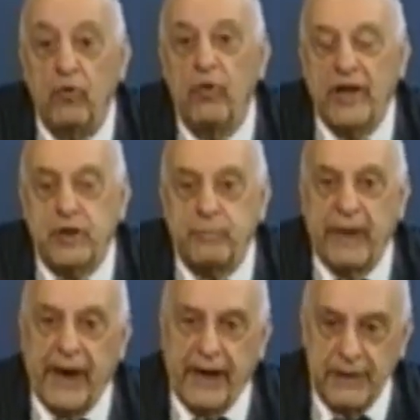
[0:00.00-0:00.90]
una
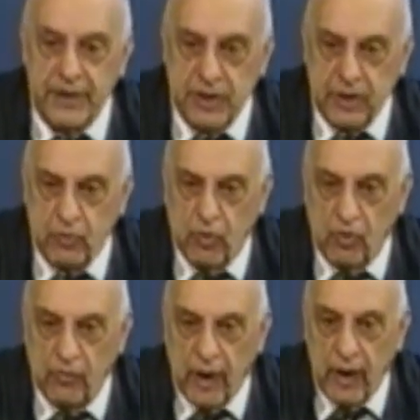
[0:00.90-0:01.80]
speranza
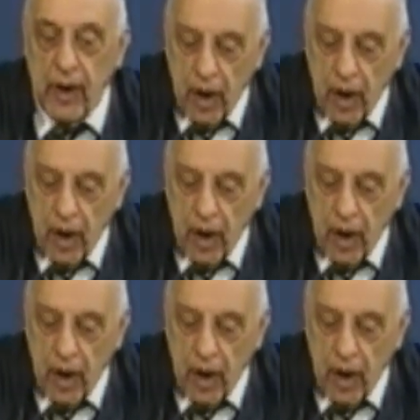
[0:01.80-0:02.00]
nuova.